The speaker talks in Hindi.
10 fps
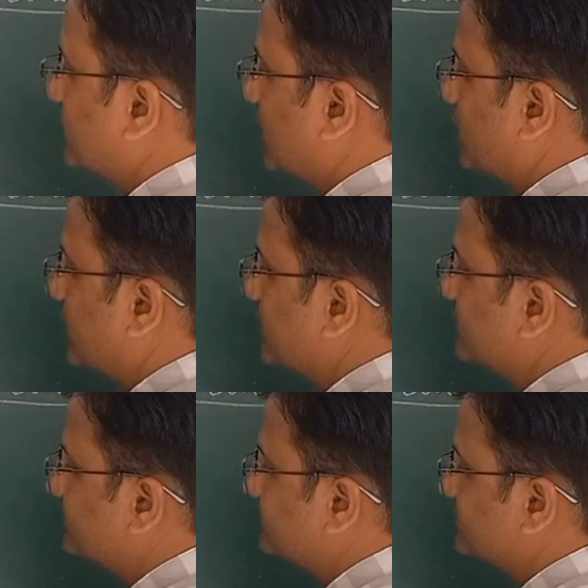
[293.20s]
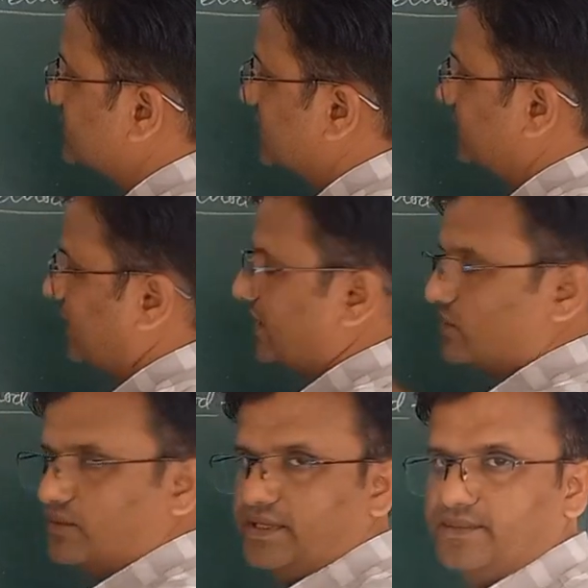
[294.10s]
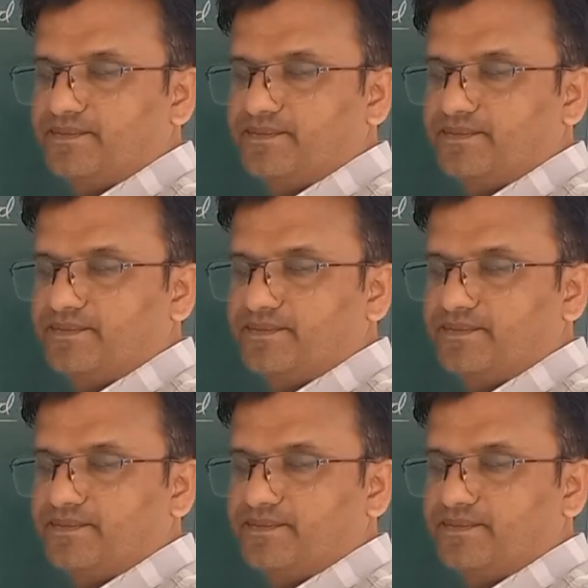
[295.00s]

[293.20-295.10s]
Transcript: क्या हो गई टेन हो गई